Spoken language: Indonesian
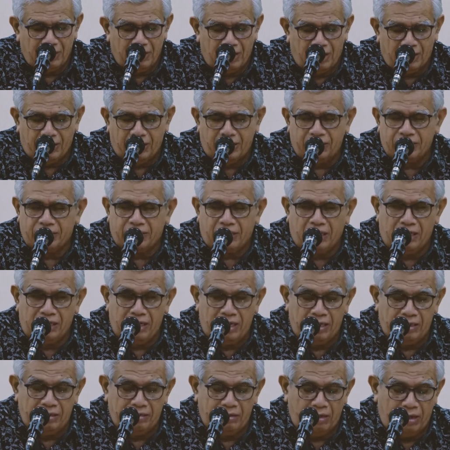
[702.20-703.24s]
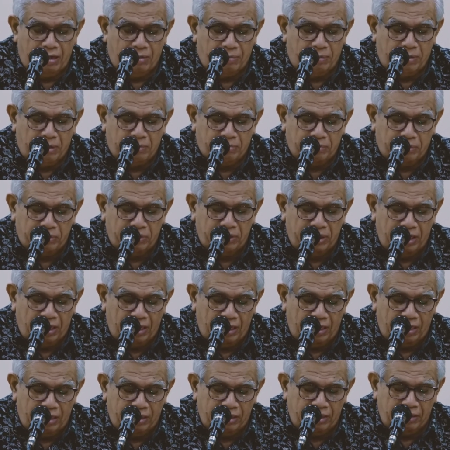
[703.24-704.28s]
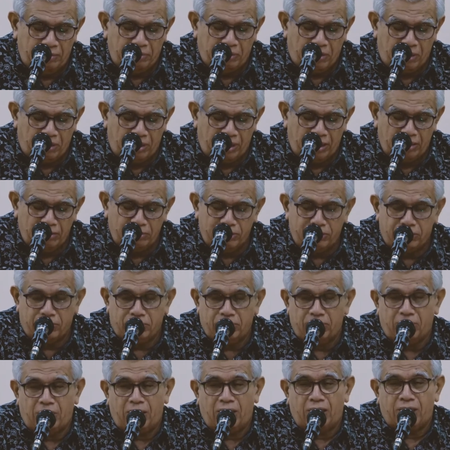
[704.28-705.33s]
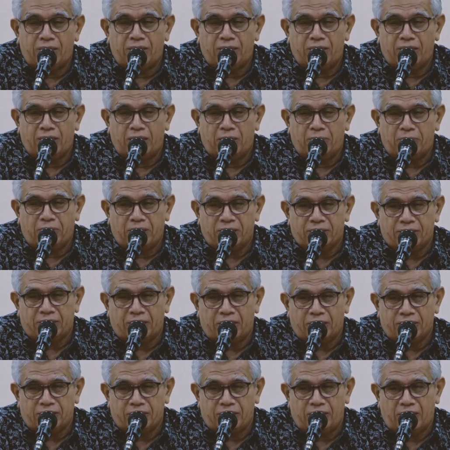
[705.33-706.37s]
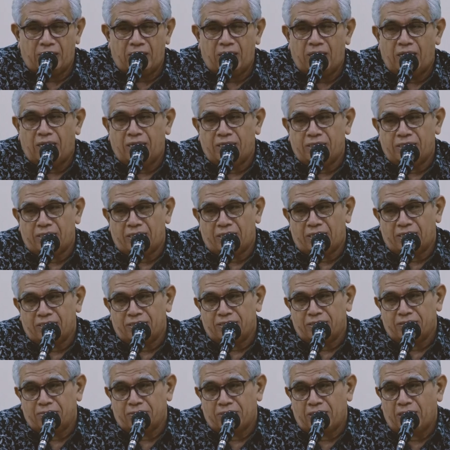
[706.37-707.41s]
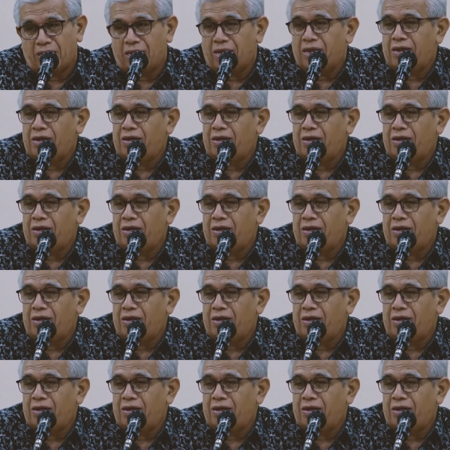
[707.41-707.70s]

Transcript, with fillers: Hadirin sekalian, apapun yang diperoleh Unisula dengan prestasi A internasional